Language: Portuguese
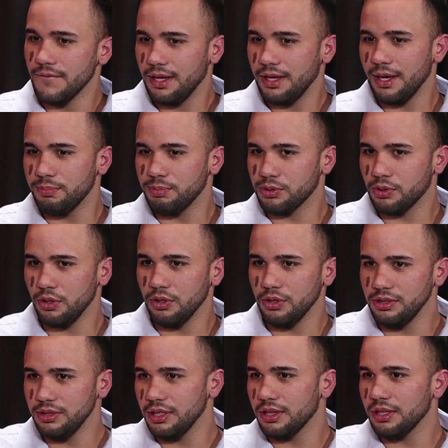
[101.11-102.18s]
E a
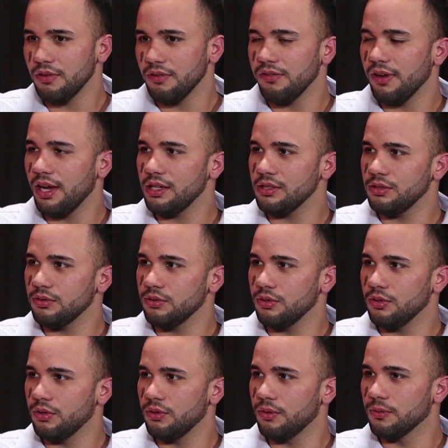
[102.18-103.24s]
psicologia tem um viés do,
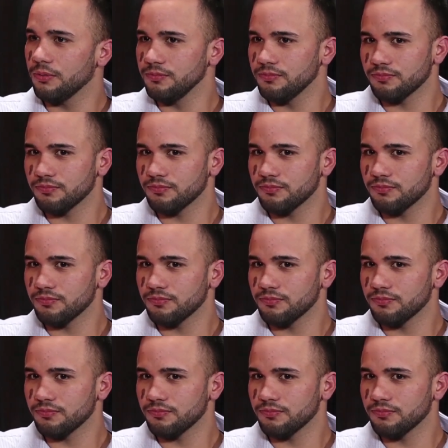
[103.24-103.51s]
do